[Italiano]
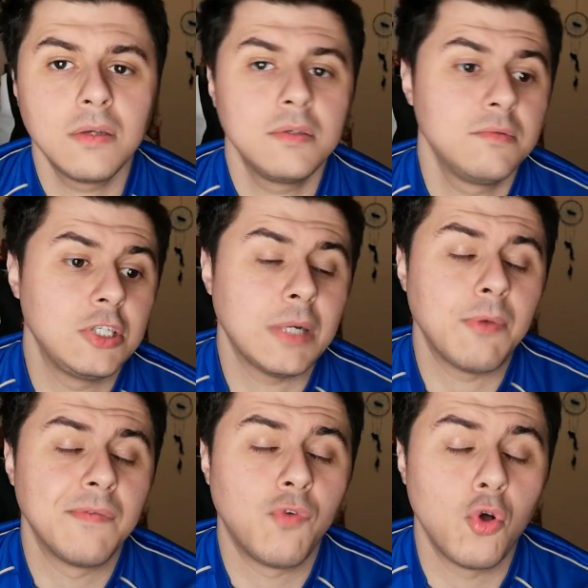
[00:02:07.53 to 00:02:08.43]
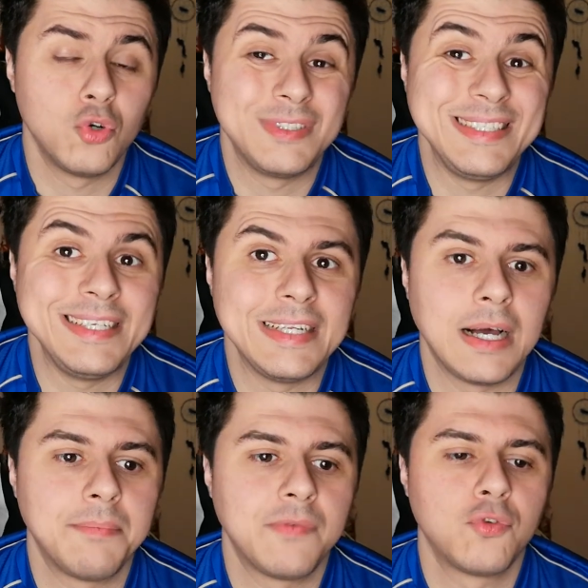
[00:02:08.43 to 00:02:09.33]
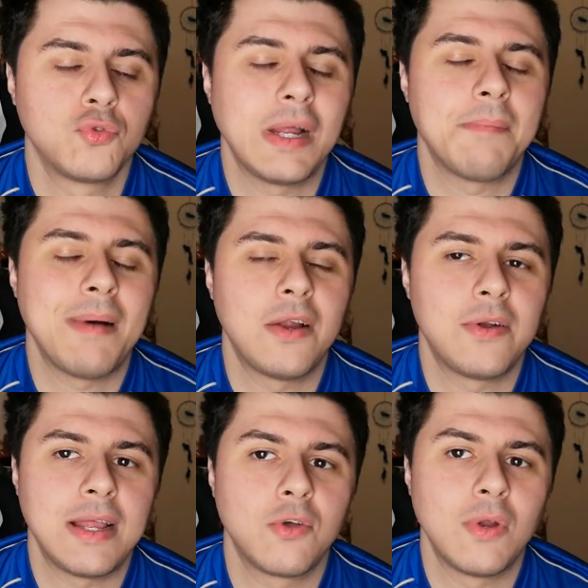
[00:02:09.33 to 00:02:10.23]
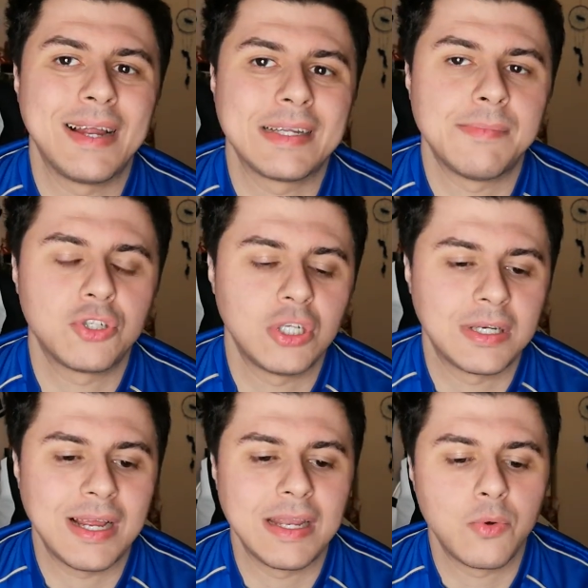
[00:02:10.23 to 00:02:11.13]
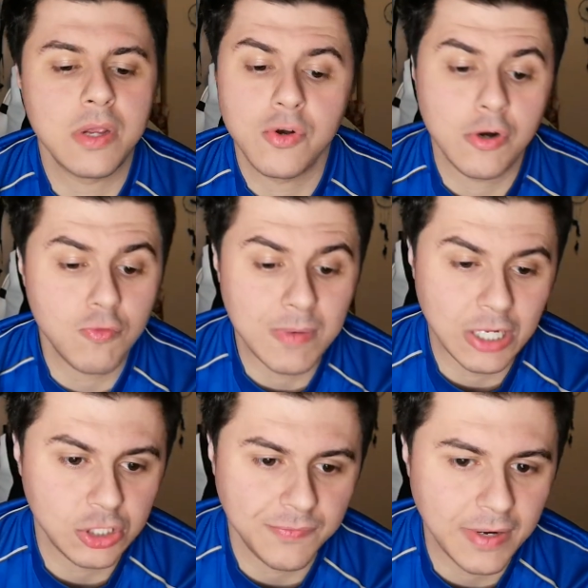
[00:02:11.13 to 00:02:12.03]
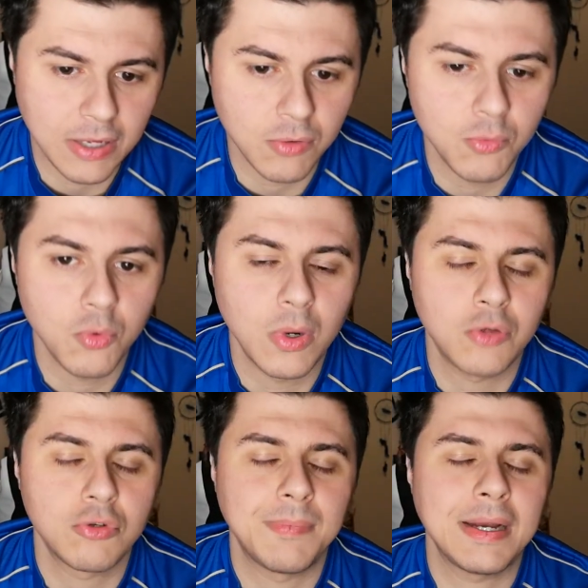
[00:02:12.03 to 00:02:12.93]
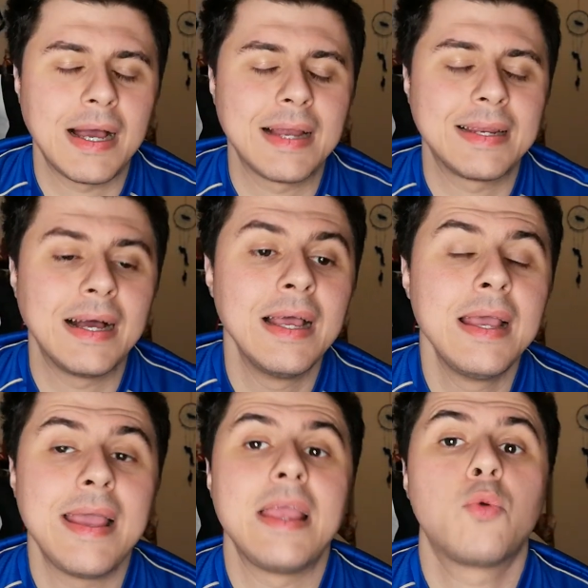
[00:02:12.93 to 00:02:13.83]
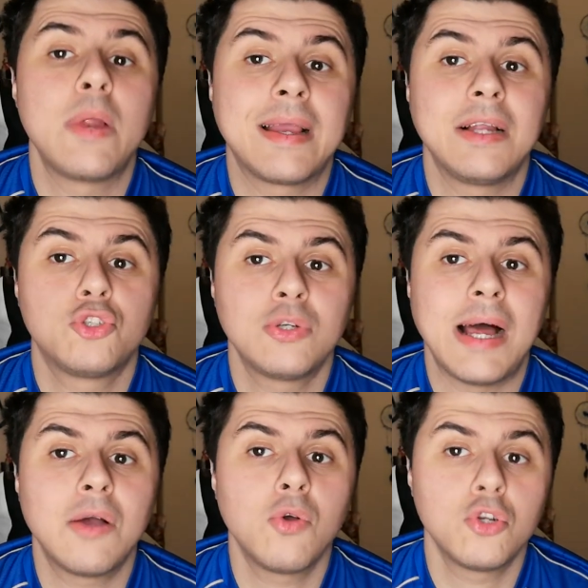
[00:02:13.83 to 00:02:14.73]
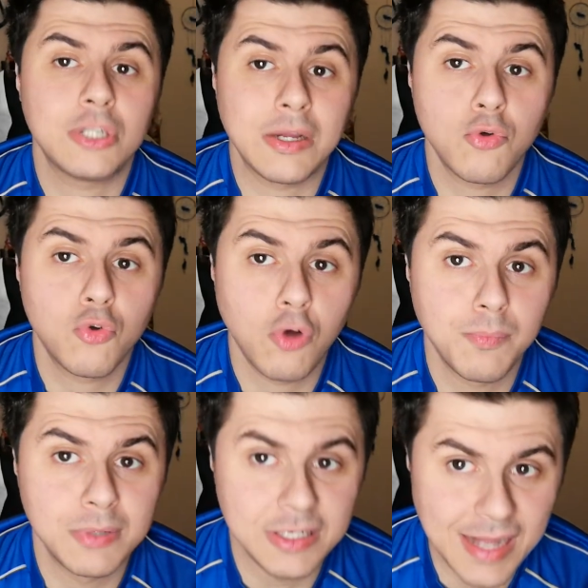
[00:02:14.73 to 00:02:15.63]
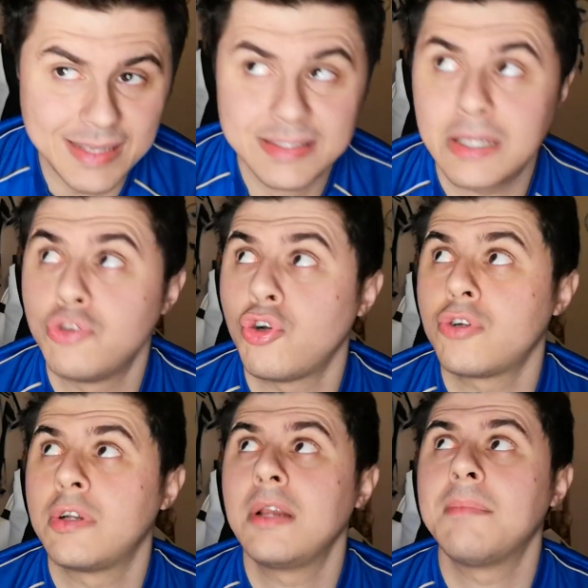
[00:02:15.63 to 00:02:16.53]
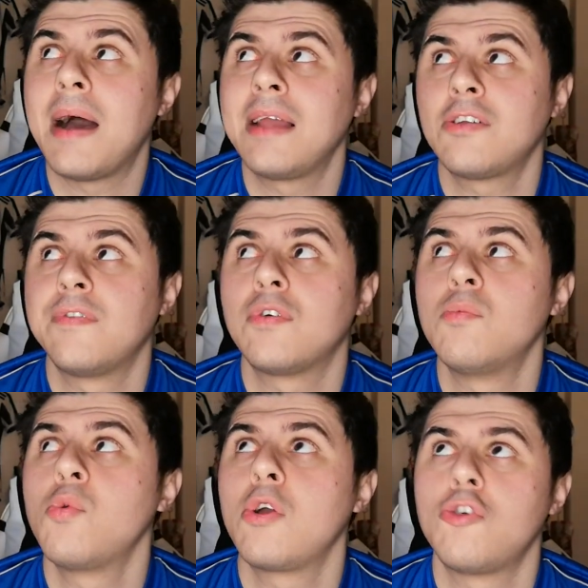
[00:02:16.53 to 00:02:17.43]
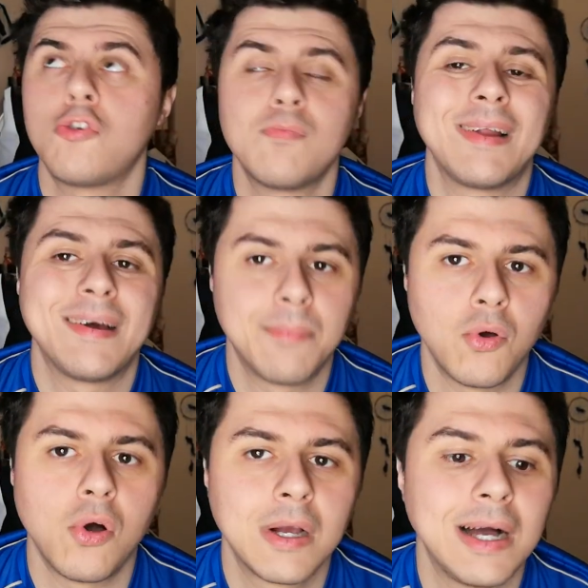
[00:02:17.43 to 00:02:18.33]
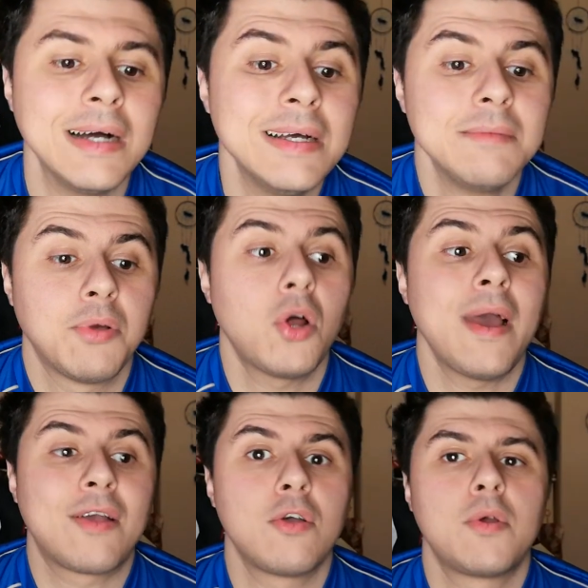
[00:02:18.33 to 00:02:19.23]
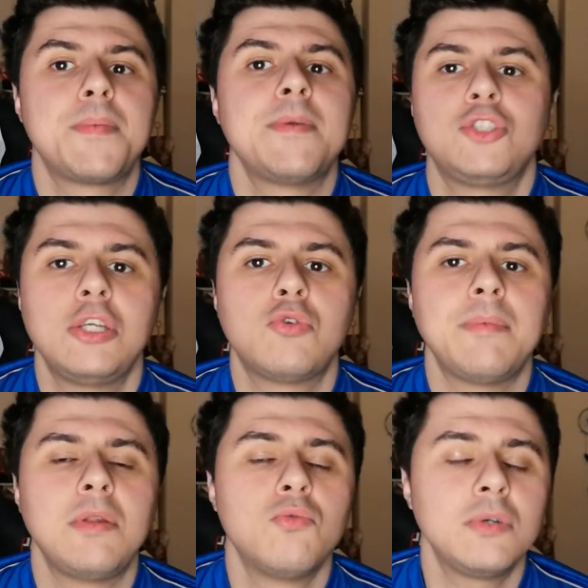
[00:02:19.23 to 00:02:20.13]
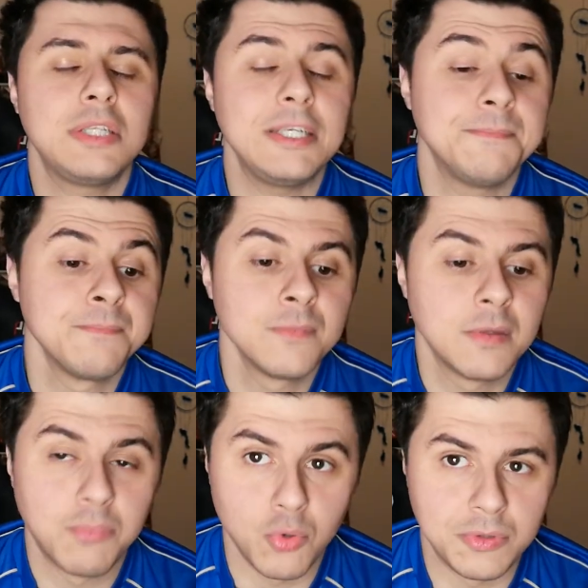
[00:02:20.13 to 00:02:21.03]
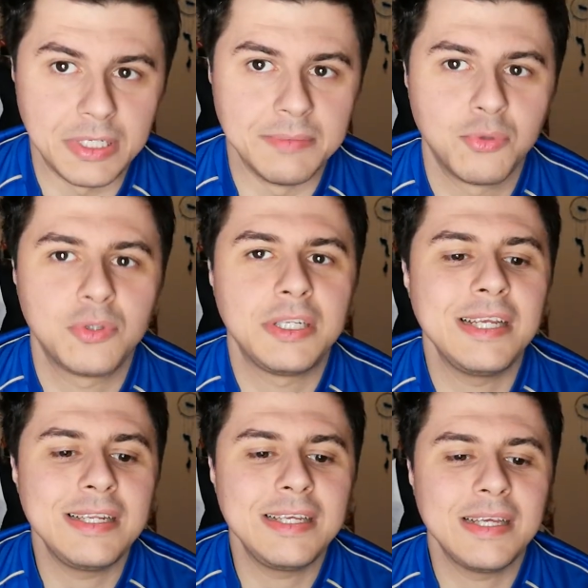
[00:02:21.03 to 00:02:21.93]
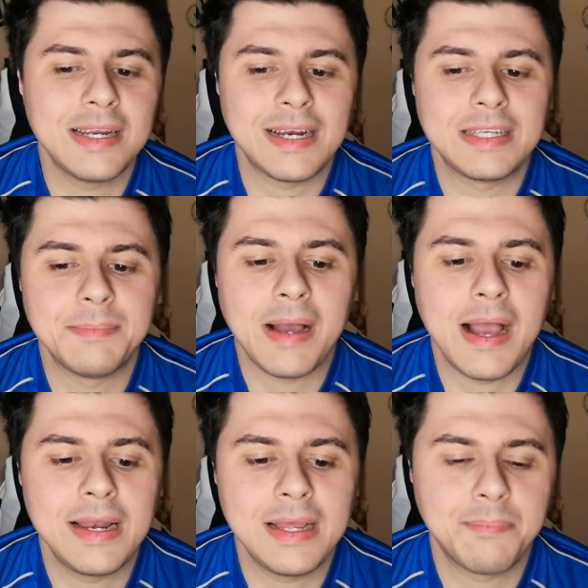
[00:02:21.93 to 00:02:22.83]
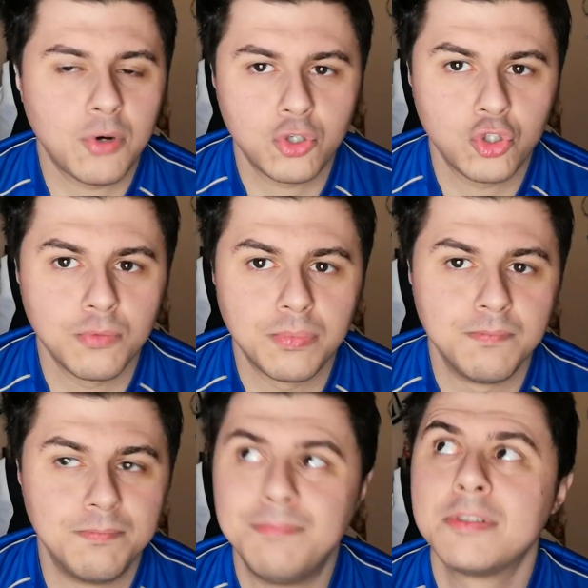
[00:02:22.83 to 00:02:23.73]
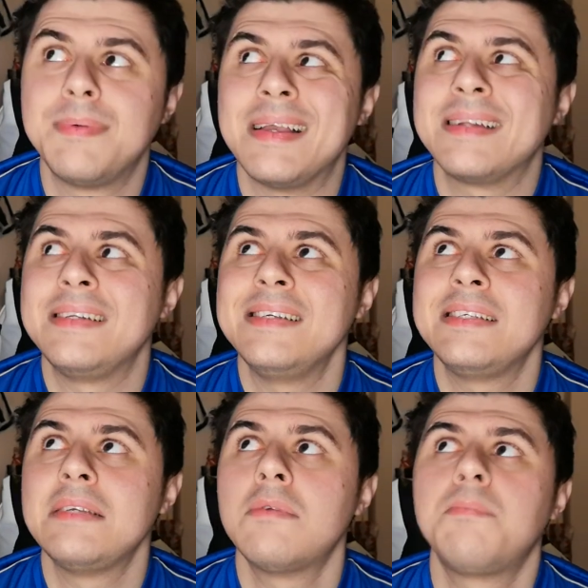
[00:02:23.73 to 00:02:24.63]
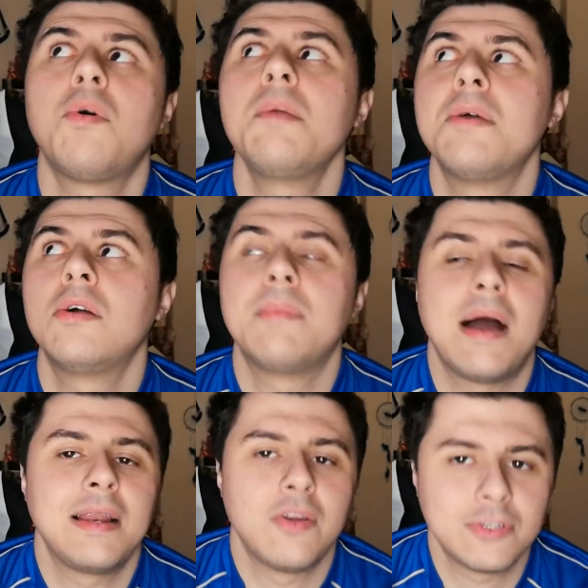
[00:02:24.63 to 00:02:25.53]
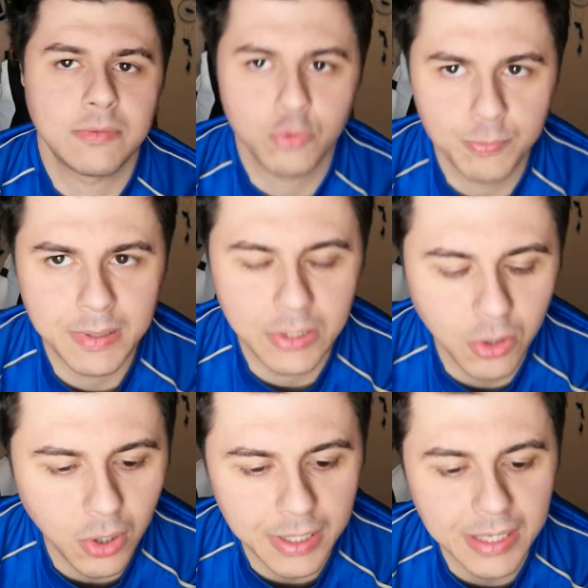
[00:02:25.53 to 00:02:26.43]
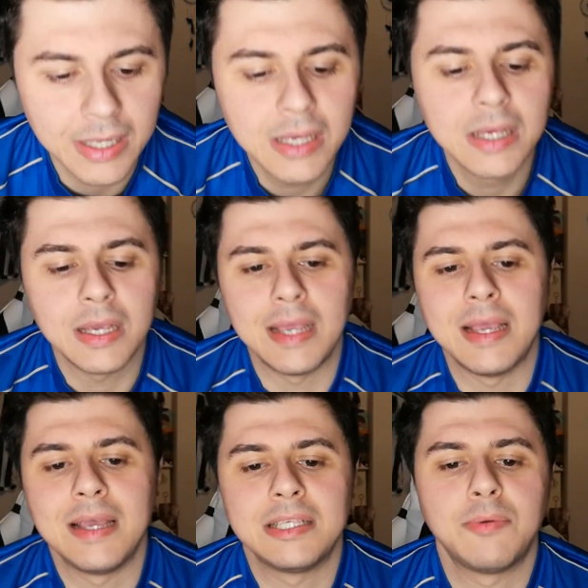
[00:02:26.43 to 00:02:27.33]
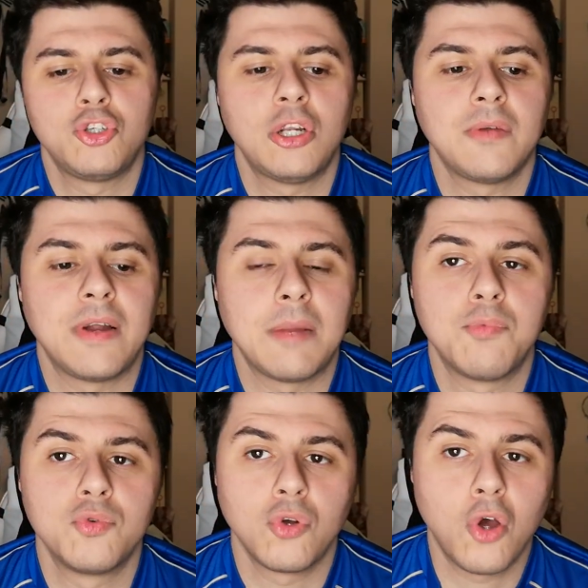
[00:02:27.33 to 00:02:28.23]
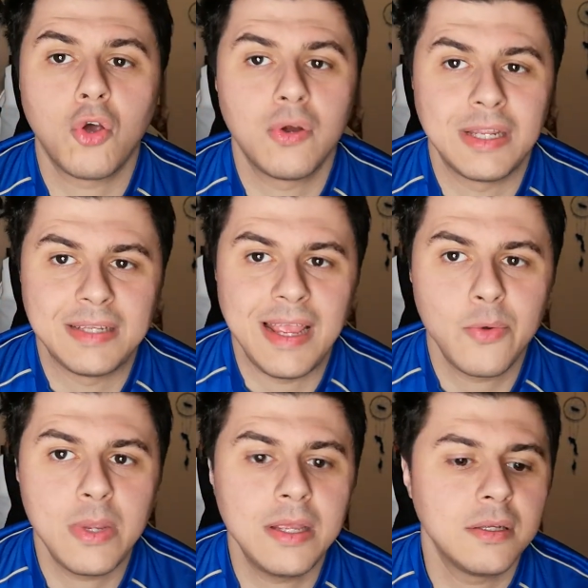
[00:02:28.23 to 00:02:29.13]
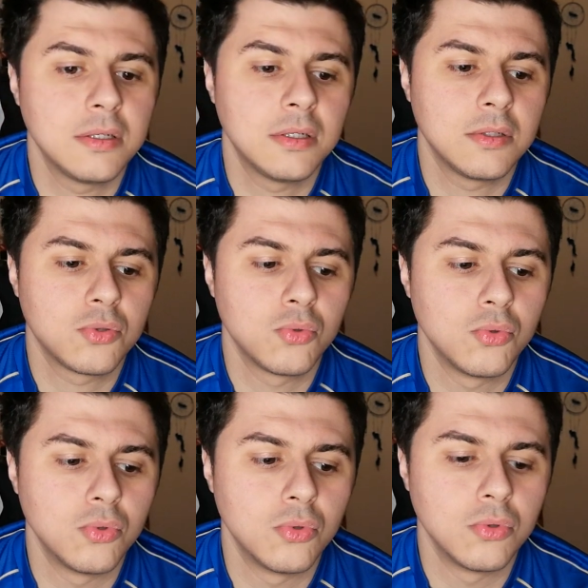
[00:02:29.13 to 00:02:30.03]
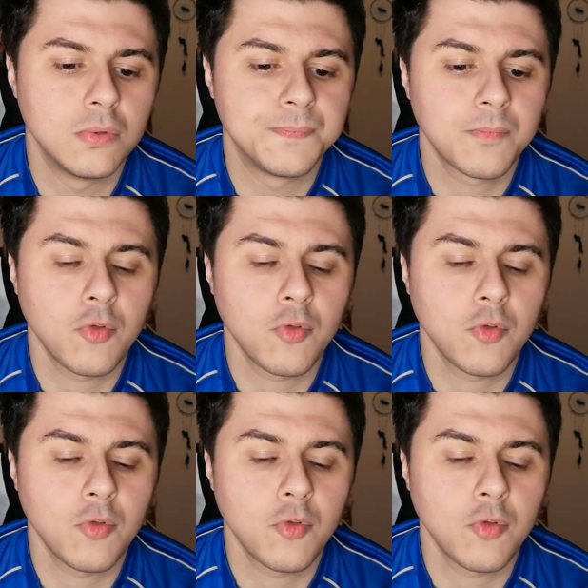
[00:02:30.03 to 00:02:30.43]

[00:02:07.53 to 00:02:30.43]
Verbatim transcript: diciamo al volo tira per fortuna la palla non è angolata ma centrale quindi Donnarumma riesce a fare comunque la sua parata e in quel calcio d'angolo c'è anche un colpo di testa di un giocatore del Malto dove comunque Donnarumma la blocca però ecco quei primi 5 minuti brutti bruttini entrati male approccio sbagliatissimo poi bene o male noi siamo superiori eh, siamo riusciti a trovare appunto Goko Retegui eh, su,